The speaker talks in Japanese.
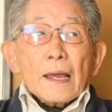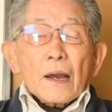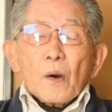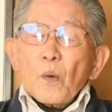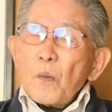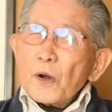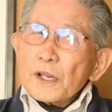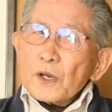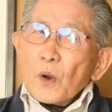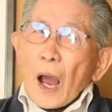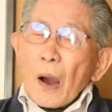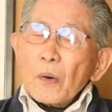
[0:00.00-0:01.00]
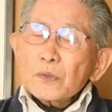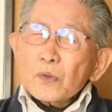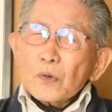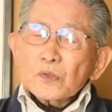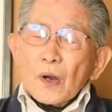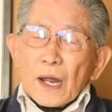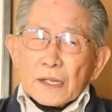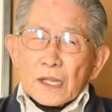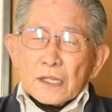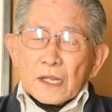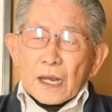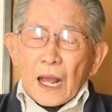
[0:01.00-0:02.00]
主に蛾を取るのかな。で
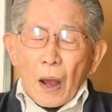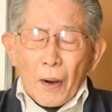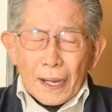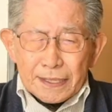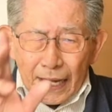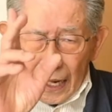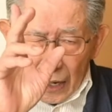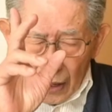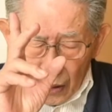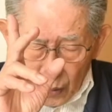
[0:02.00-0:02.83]
蛾はね、